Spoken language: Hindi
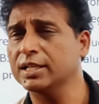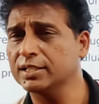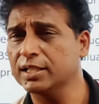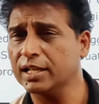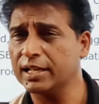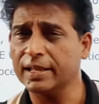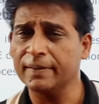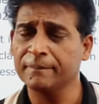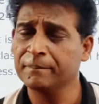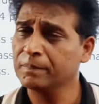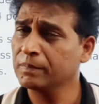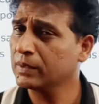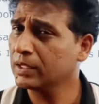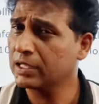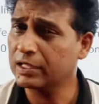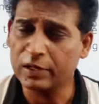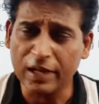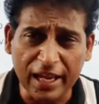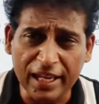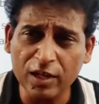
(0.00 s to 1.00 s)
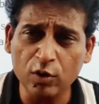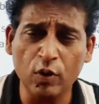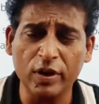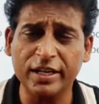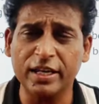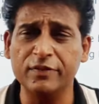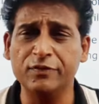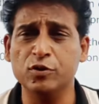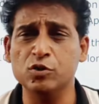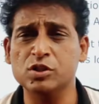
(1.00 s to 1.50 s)
शानदार है कहीं कोई
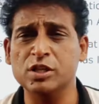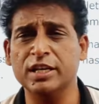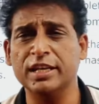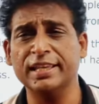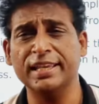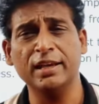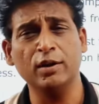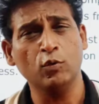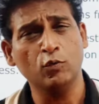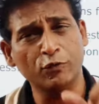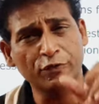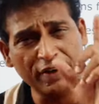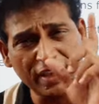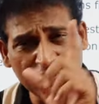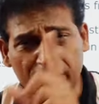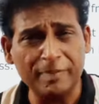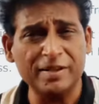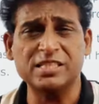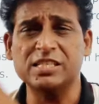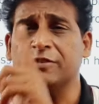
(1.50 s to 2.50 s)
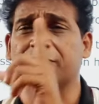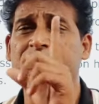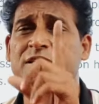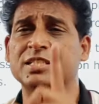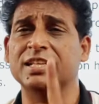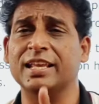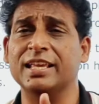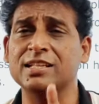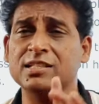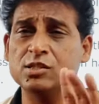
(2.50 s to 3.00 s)
कंफ्यूजन नहीं है वही बच्चे
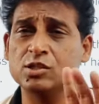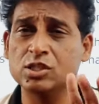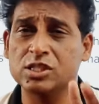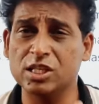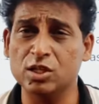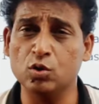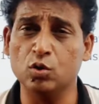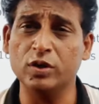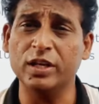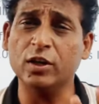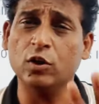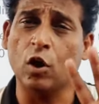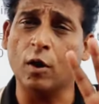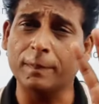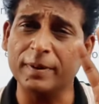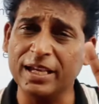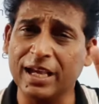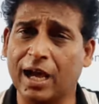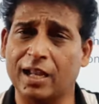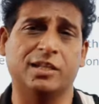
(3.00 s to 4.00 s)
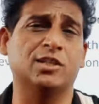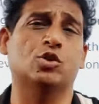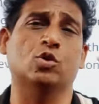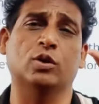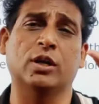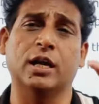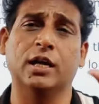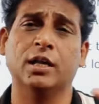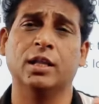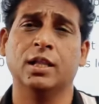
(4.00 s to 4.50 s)
फंस रहे हैं जिन्होंने कॉपी खाली
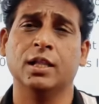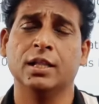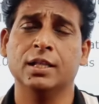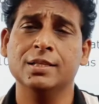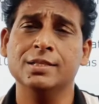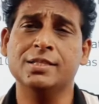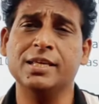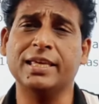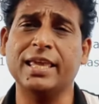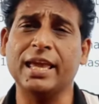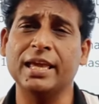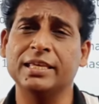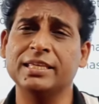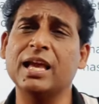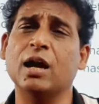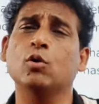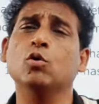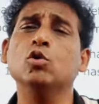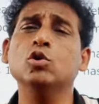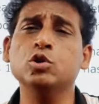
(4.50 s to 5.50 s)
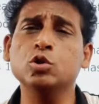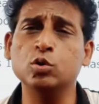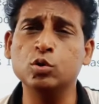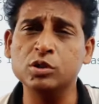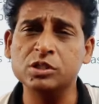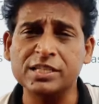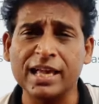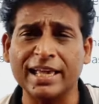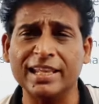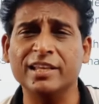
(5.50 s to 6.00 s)
छोड़ा ठीक है या उल
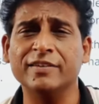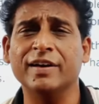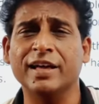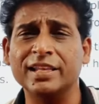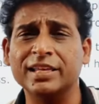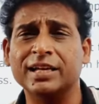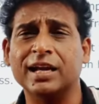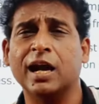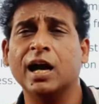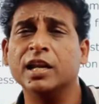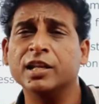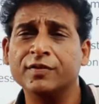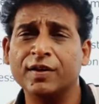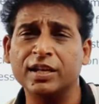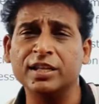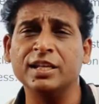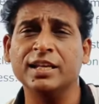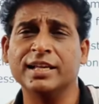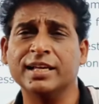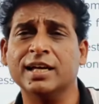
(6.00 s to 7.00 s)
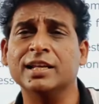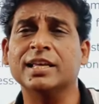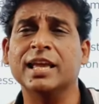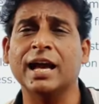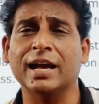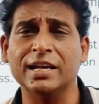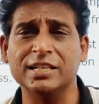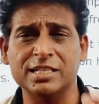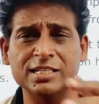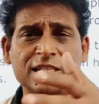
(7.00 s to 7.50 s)
जुल शायरी वायरी कहानी वानी लिख करके
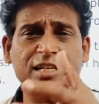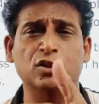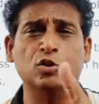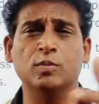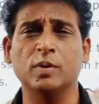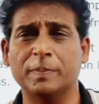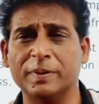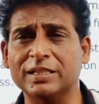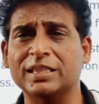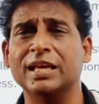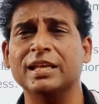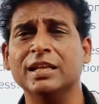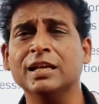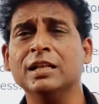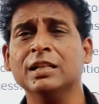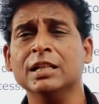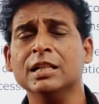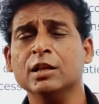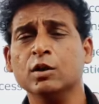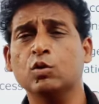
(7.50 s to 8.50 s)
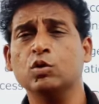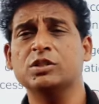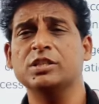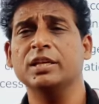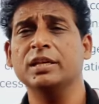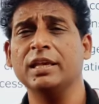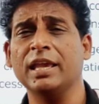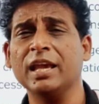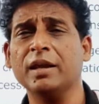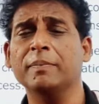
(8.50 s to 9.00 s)
आ गए जैसे कि तुम्हें पता है ना कुछ
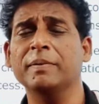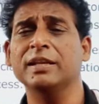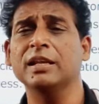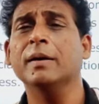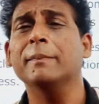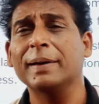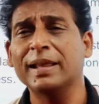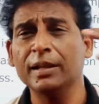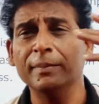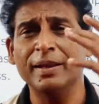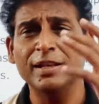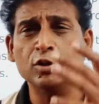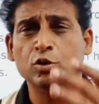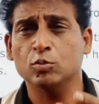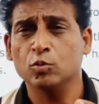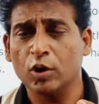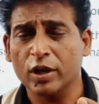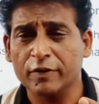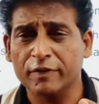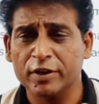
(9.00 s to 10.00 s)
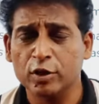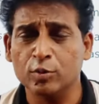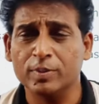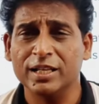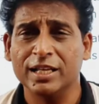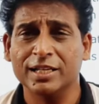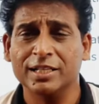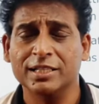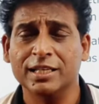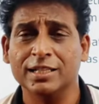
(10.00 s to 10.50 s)
एक महीना पहले मैंने तुमको एक वीडियो
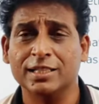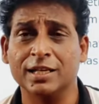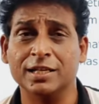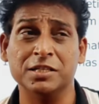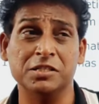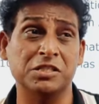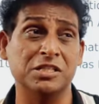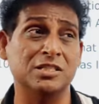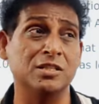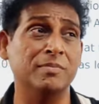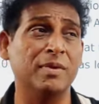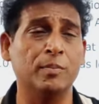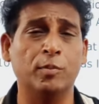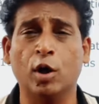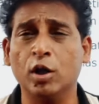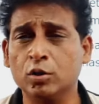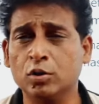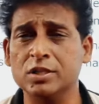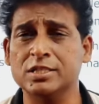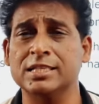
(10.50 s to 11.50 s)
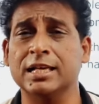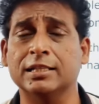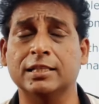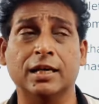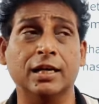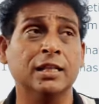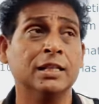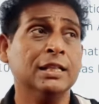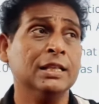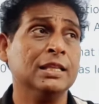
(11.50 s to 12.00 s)
बना के दिया था कि जिस दिन मैं बहुत गुस्सा
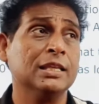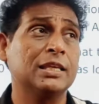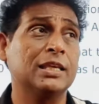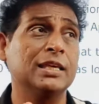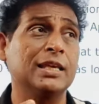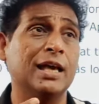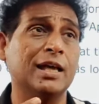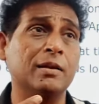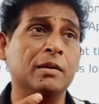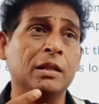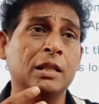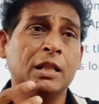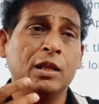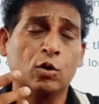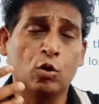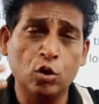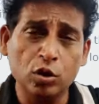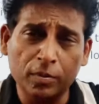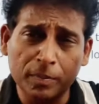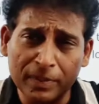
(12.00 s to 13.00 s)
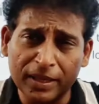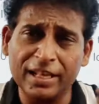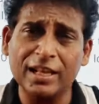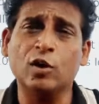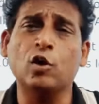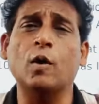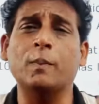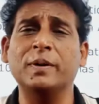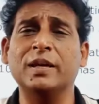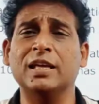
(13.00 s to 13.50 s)
था कि यार खुद
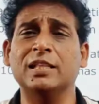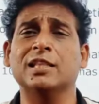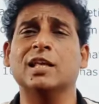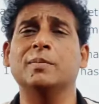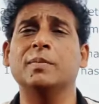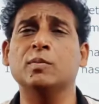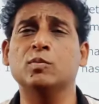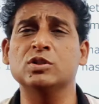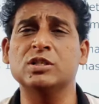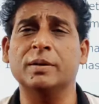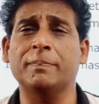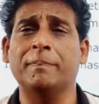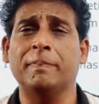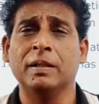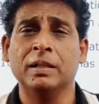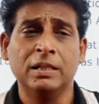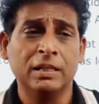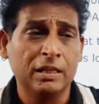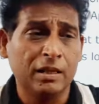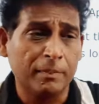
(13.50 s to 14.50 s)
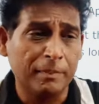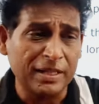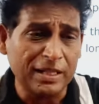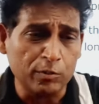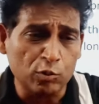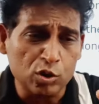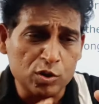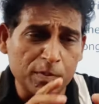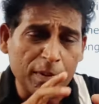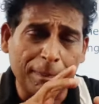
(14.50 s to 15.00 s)
मेरे कॉपी के अंदर में मुझे
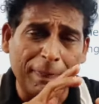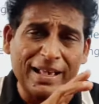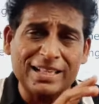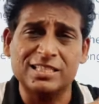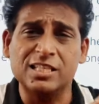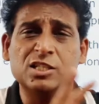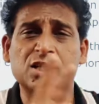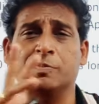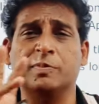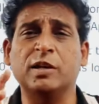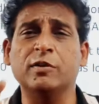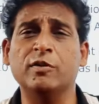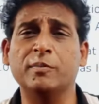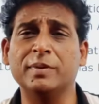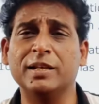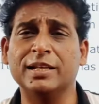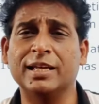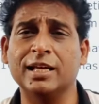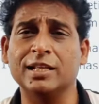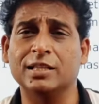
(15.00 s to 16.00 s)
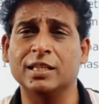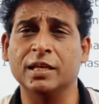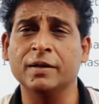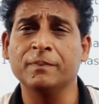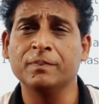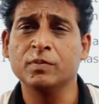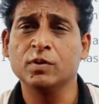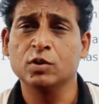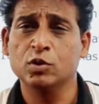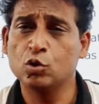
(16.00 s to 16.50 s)
मतलब उसमें पैसे चिपके हुए मिल गए थे
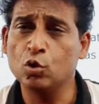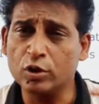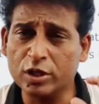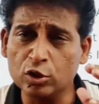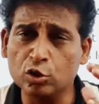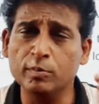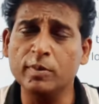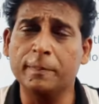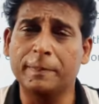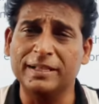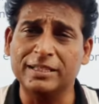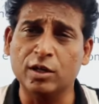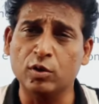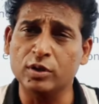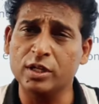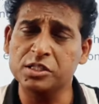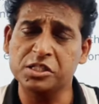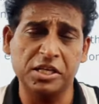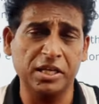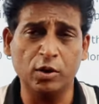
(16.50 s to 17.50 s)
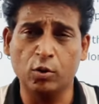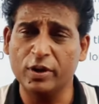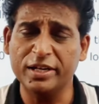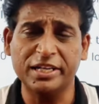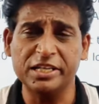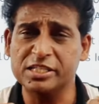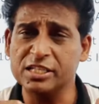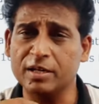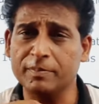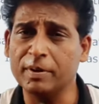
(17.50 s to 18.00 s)
जो कि तुम्हें पता होना चाहिए कोई
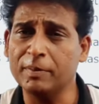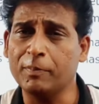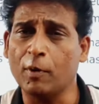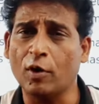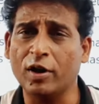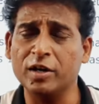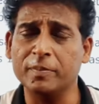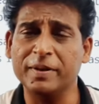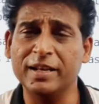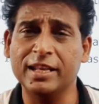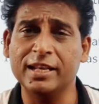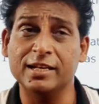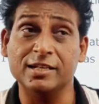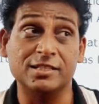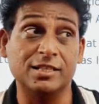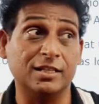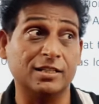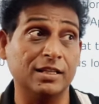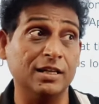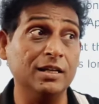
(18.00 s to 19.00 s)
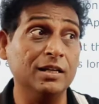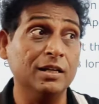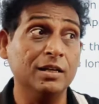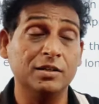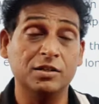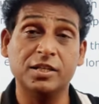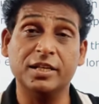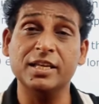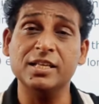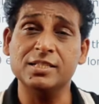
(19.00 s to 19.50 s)
टीचर अपने पॉकेट में नहीं रख सकता
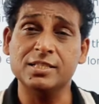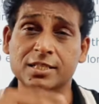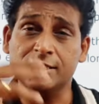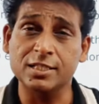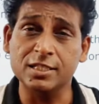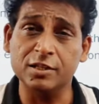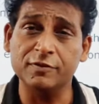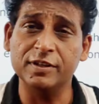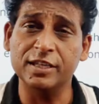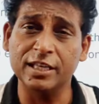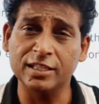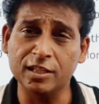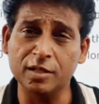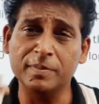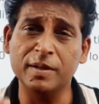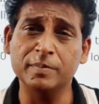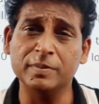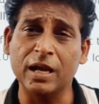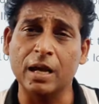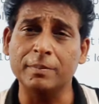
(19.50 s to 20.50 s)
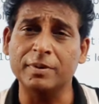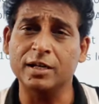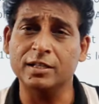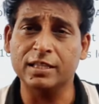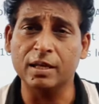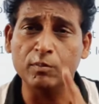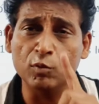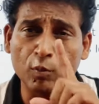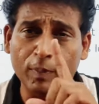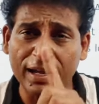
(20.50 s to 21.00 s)
ठीक है सीसीटीवी के अंदर में हम काम
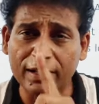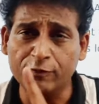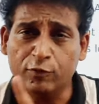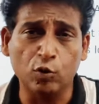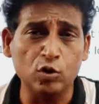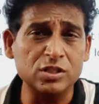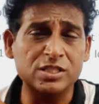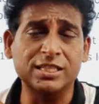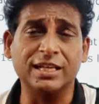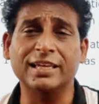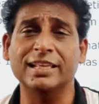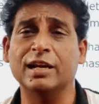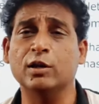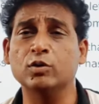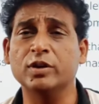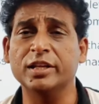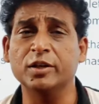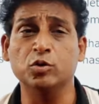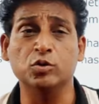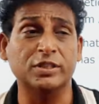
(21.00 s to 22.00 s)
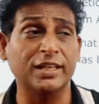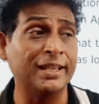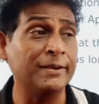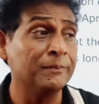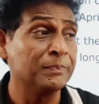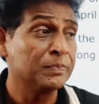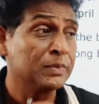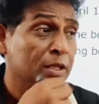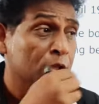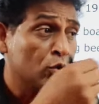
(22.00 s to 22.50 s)
करते हैं मोबाइल फोन्स तक अलाउड नहीं होता
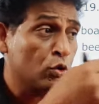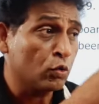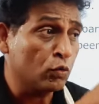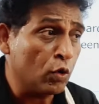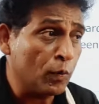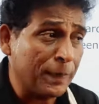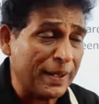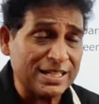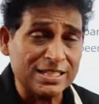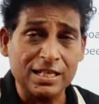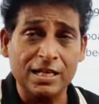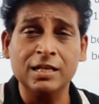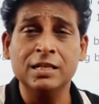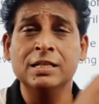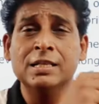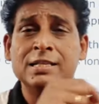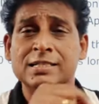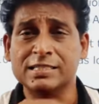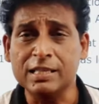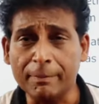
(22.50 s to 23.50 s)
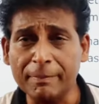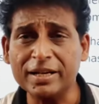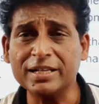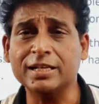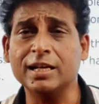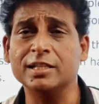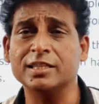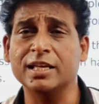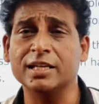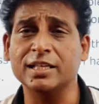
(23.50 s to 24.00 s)
है तो वो पैसा सबमिट
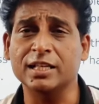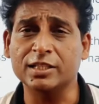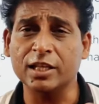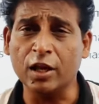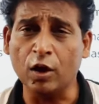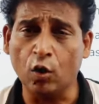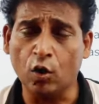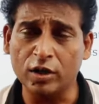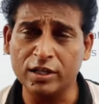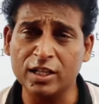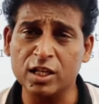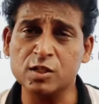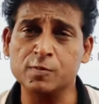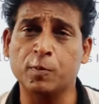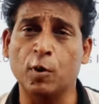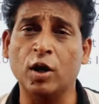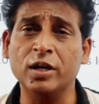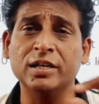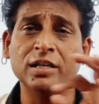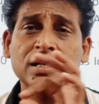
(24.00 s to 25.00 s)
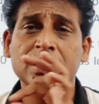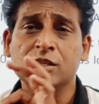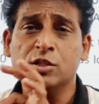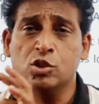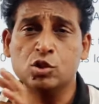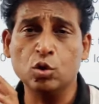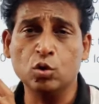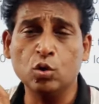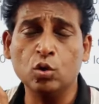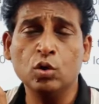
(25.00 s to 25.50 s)
कर दिया जाता है ऑन द स्पॉट
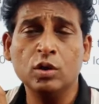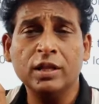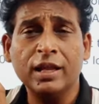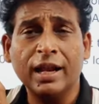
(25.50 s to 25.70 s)
जो